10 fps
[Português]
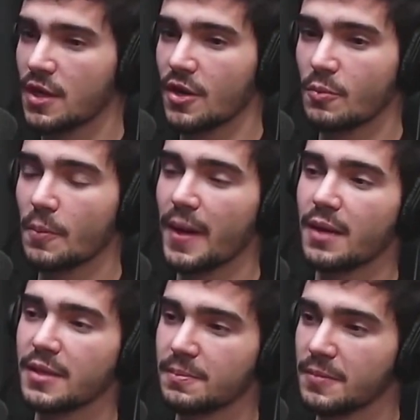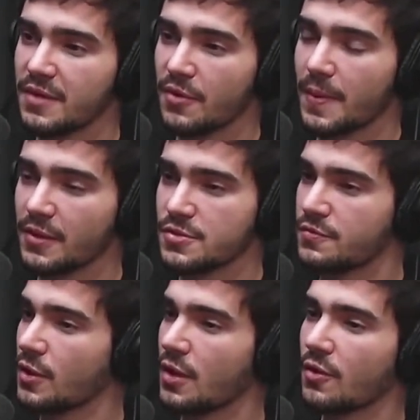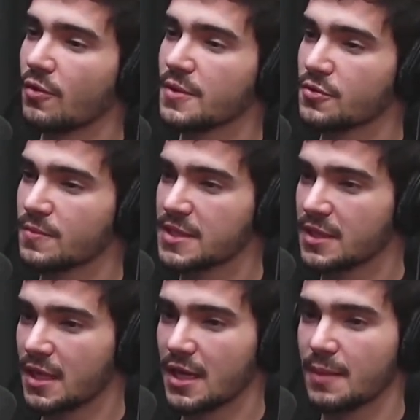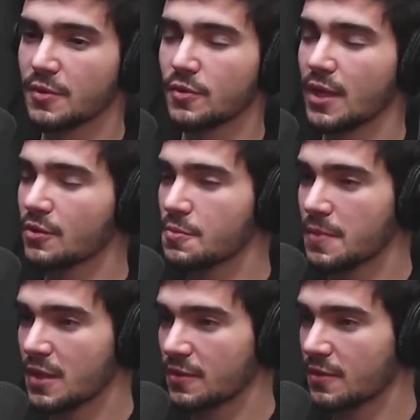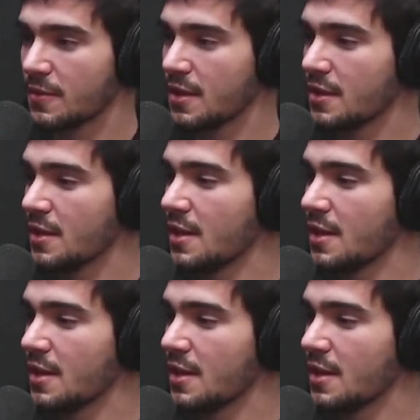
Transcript: Meu pai me levou para aula de violão, começou a me ensinar, eu deu em aula de piano também.